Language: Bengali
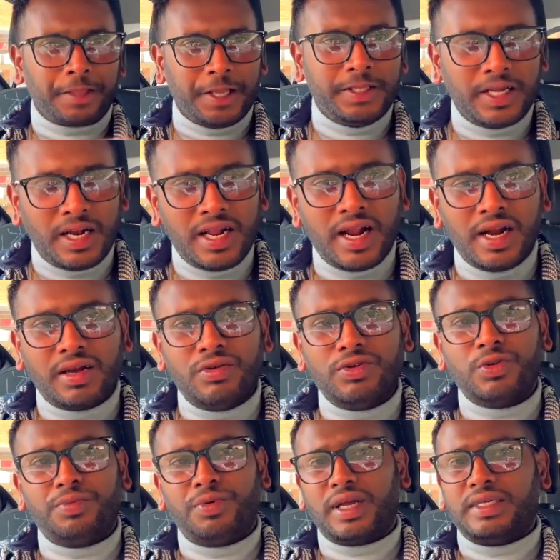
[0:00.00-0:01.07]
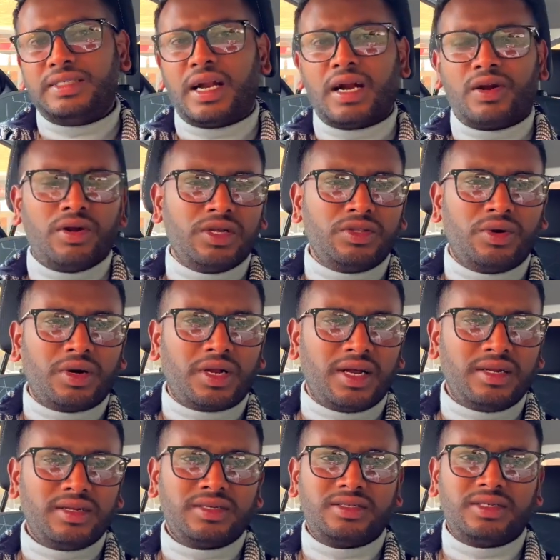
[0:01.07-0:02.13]
ইতালিয়ান আইনকানুন সম্পর্কে জানাটা অনেক দরকার
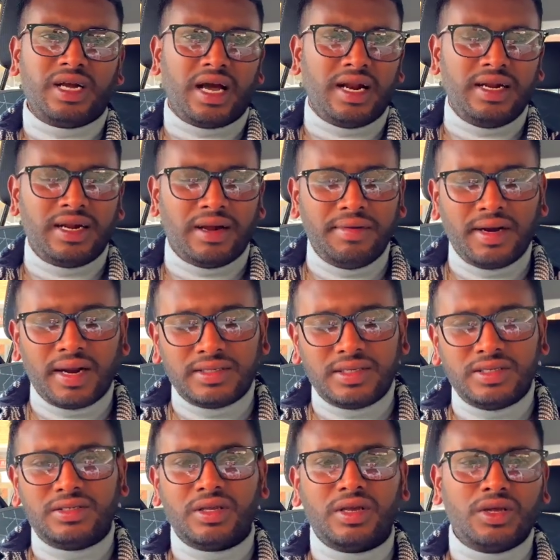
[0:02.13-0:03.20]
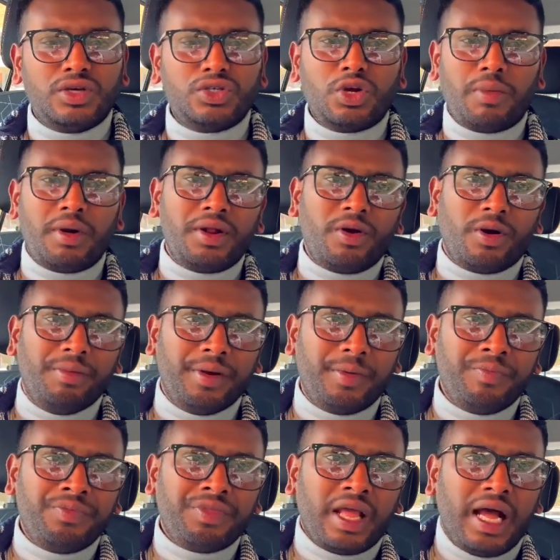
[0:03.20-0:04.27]
গাড়ির ড্রাইভিং লাইসেন্স সবারই হবে
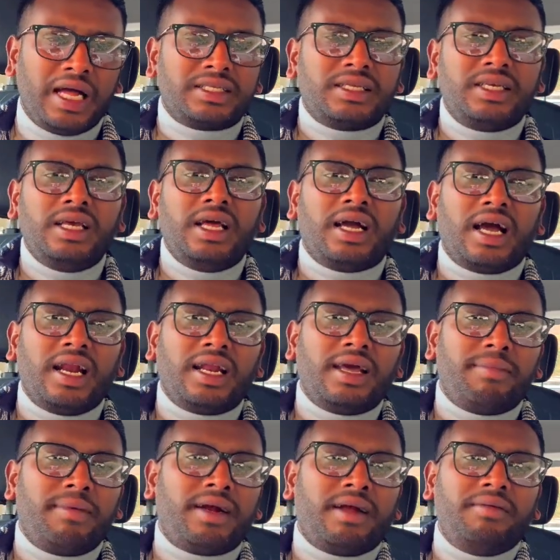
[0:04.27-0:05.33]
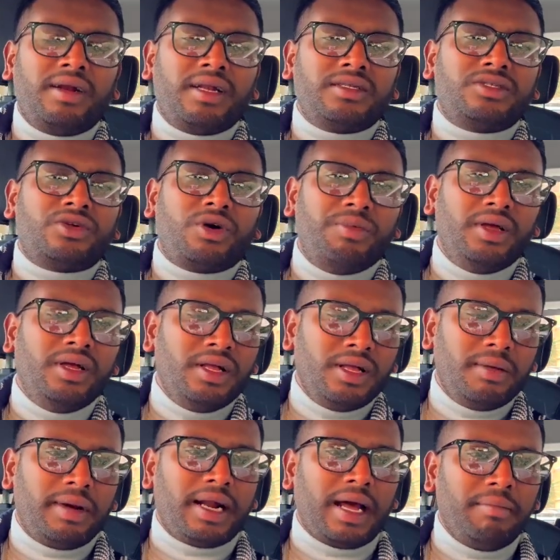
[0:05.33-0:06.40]
আজকে কালকে আপনার ড্রাইভিং লাইসেন্স হবে
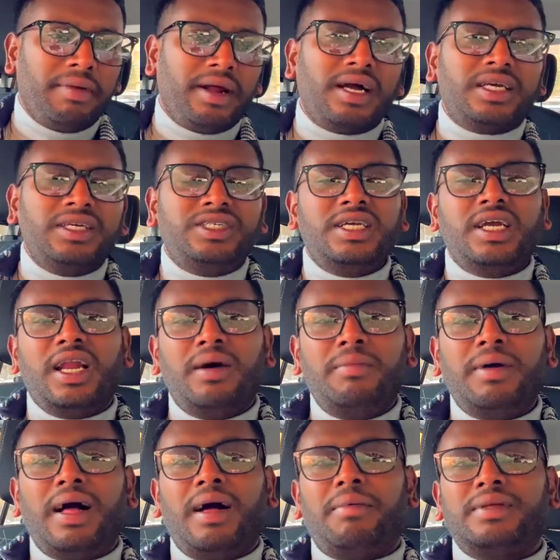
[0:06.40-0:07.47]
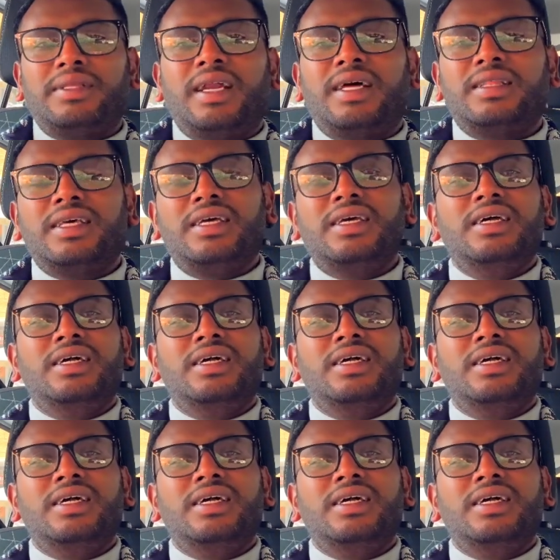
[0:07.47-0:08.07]
বাট আমরা কি শিখলাম আমাদের হাতে